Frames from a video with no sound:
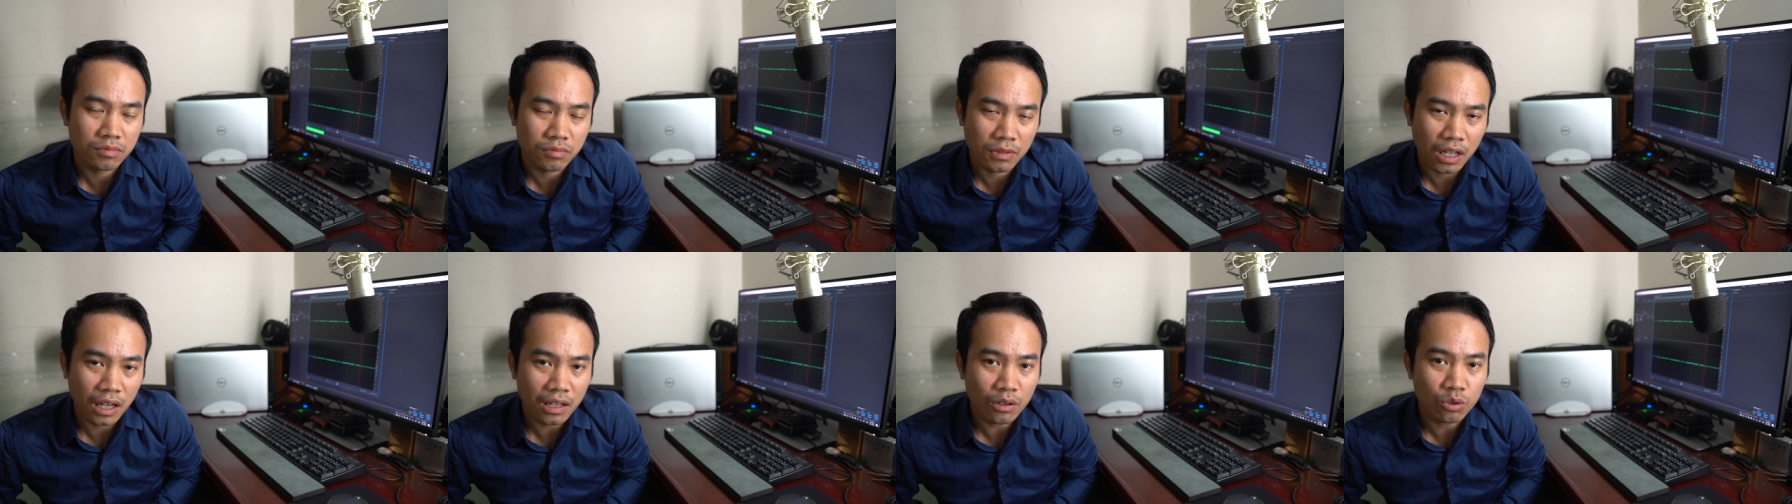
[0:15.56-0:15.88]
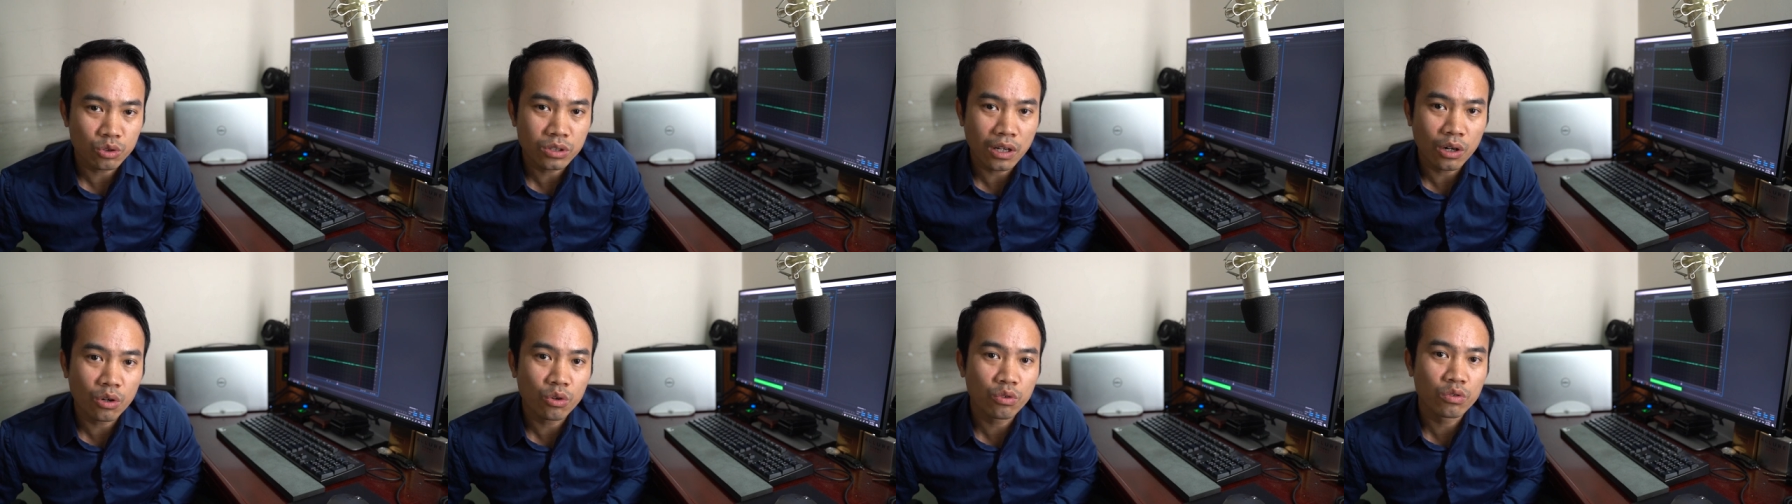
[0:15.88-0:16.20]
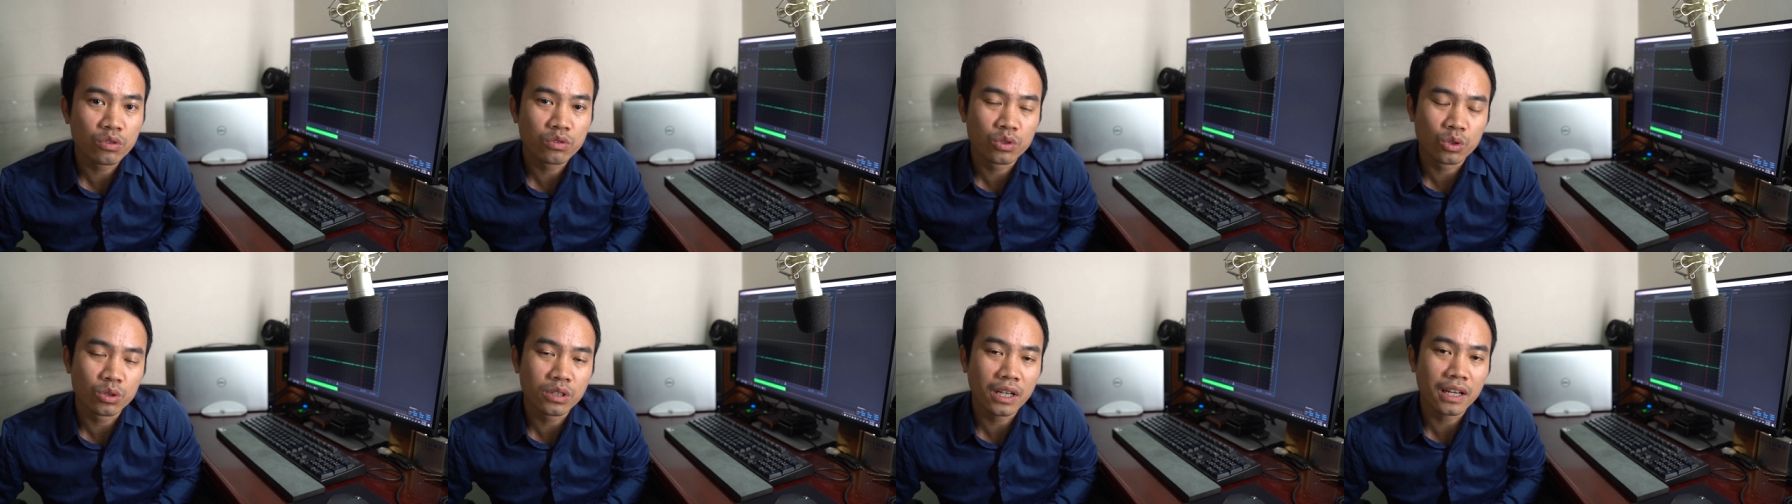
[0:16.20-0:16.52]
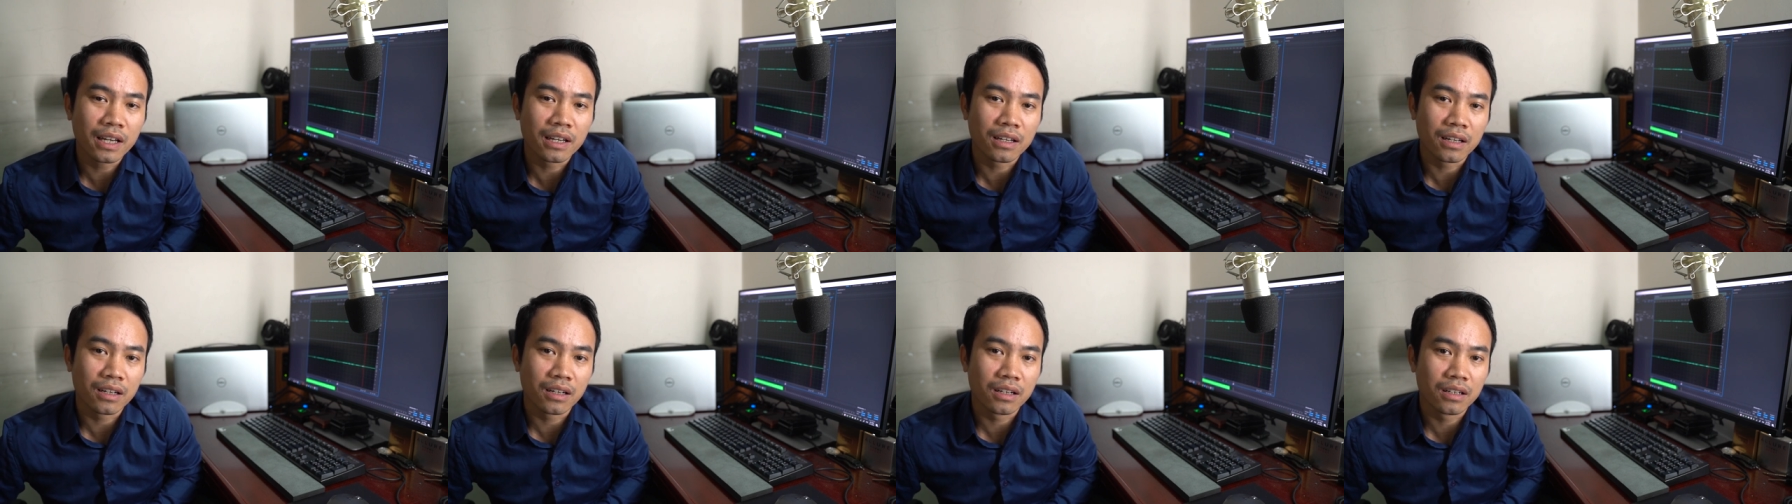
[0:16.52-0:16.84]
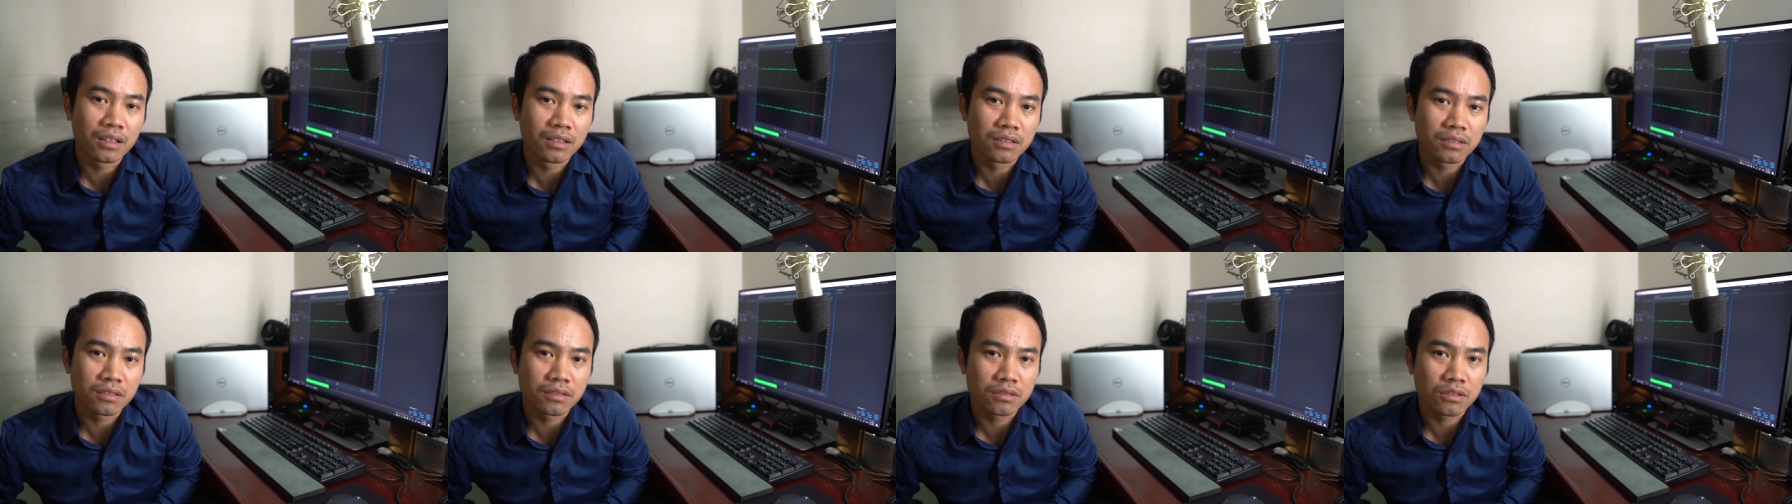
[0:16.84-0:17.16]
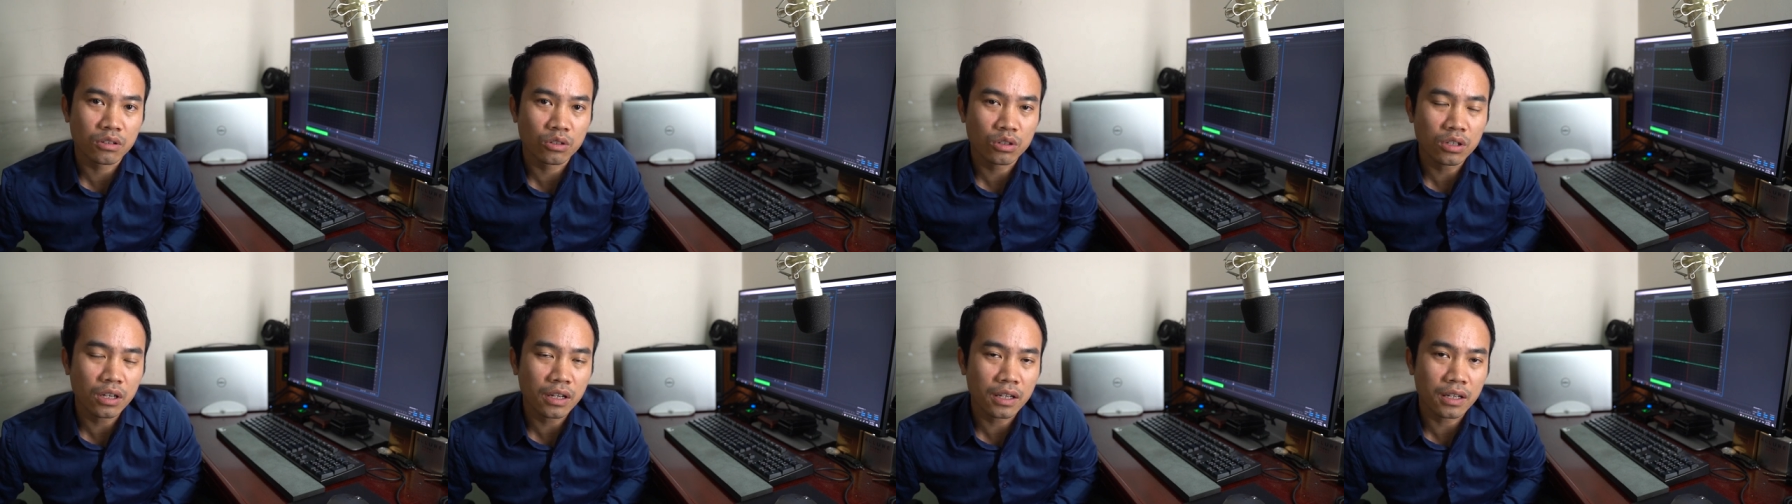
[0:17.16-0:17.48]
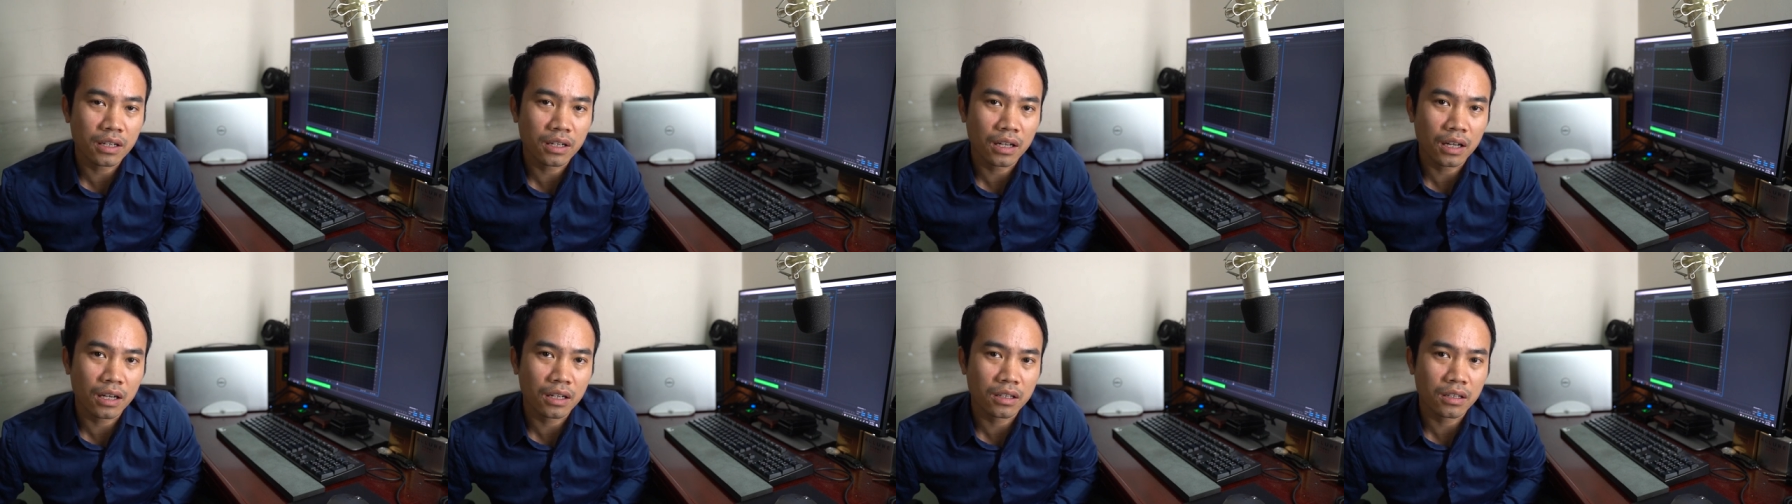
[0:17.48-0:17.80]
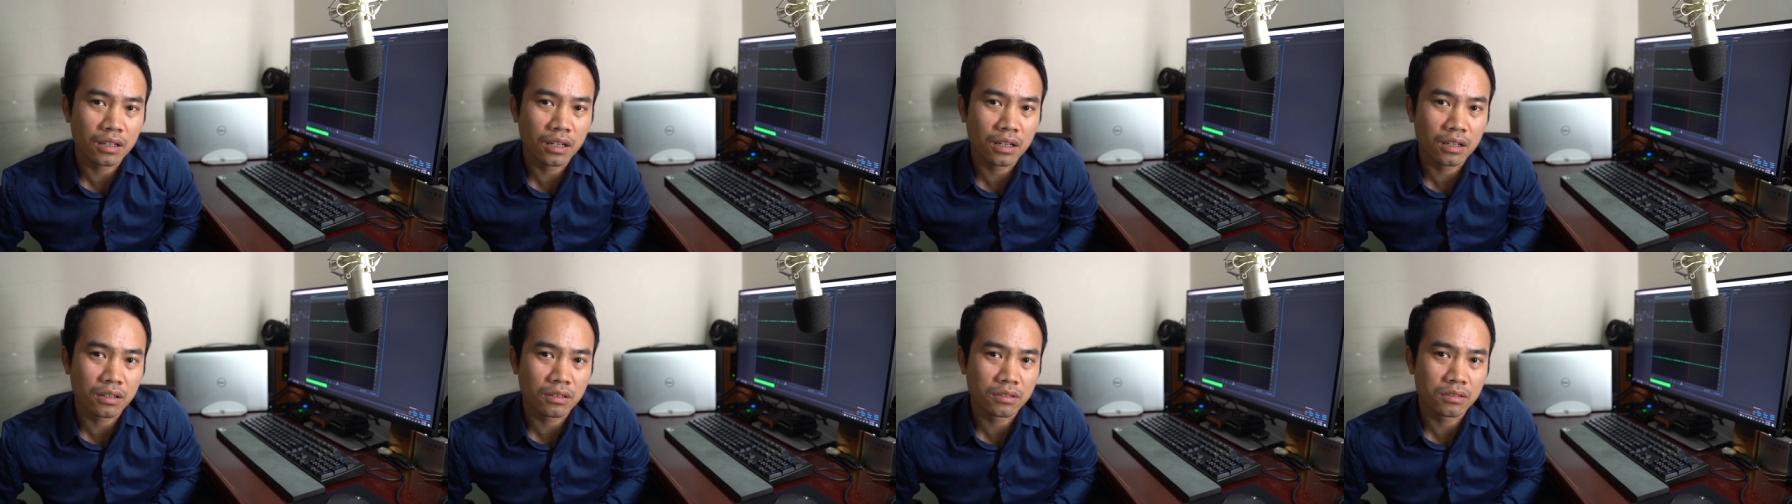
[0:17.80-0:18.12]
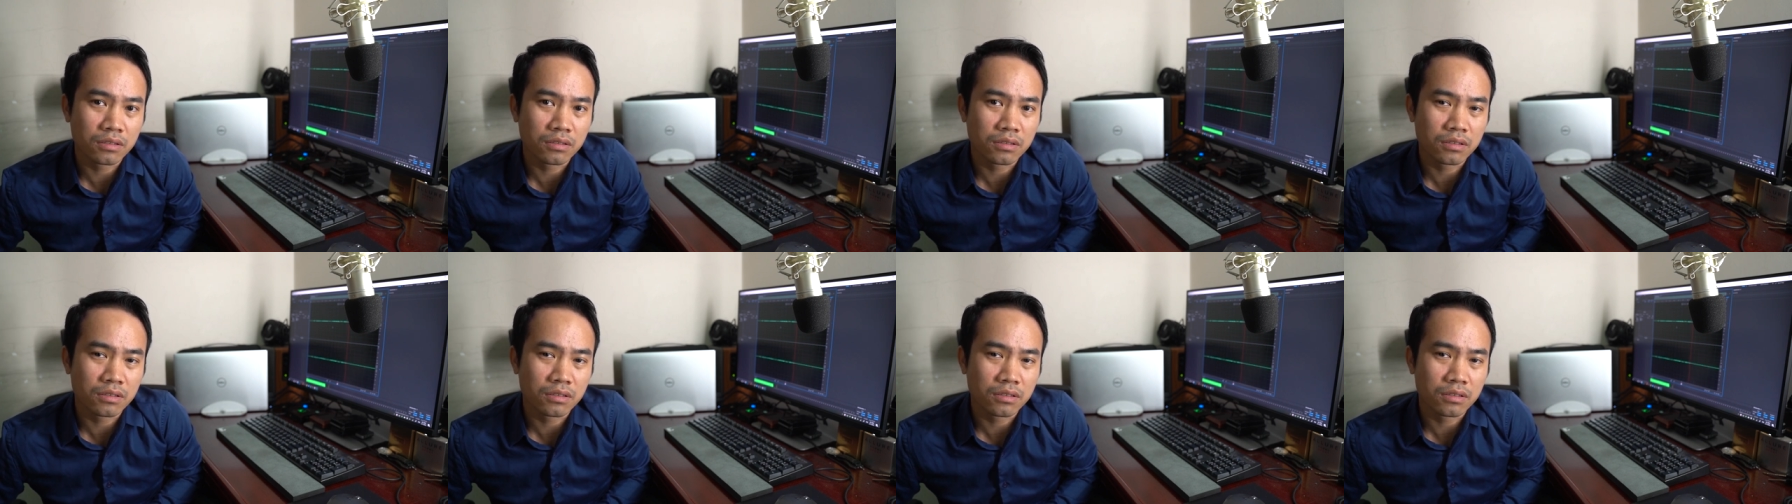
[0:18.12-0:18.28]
các cô dâu, chú rể có thể là, là